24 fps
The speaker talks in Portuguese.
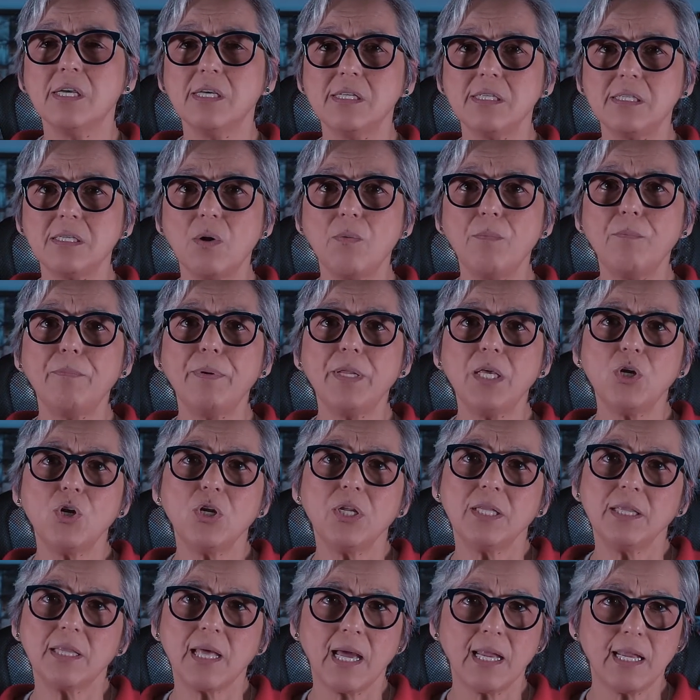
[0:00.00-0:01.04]
são
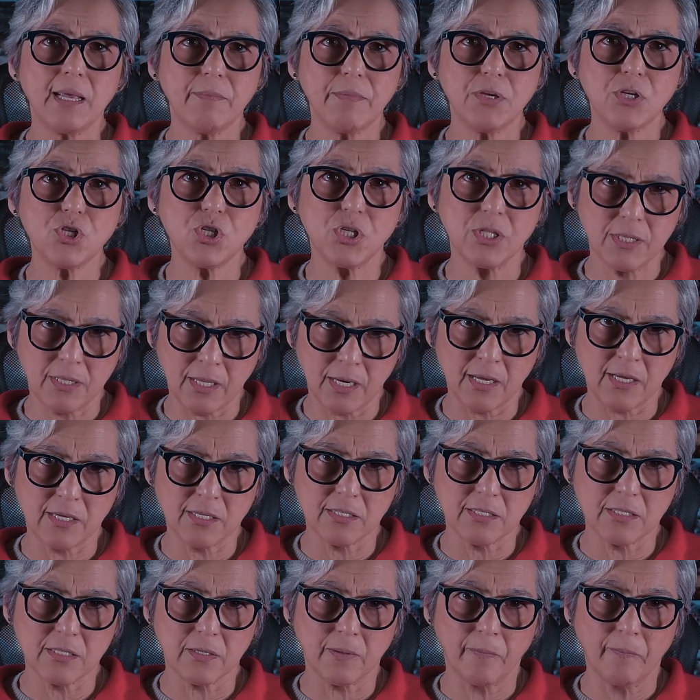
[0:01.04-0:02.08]
prioritariamente
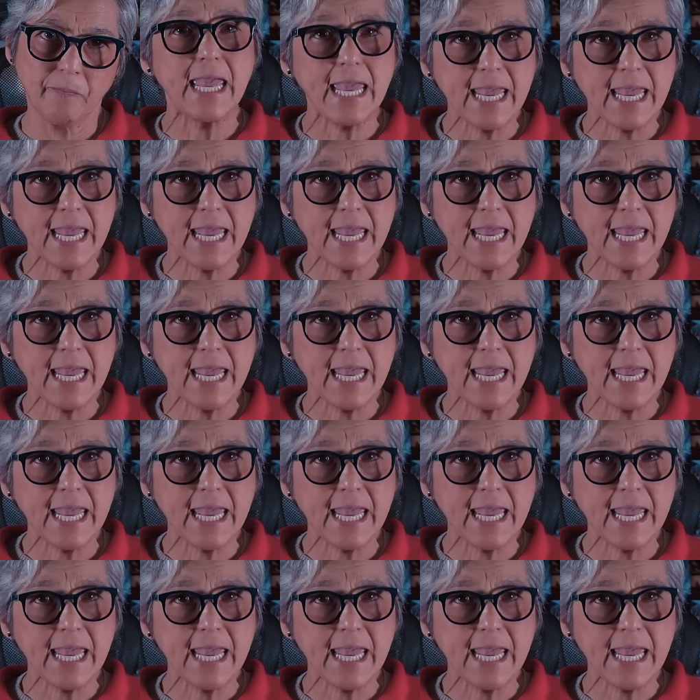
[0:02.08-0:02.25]
13.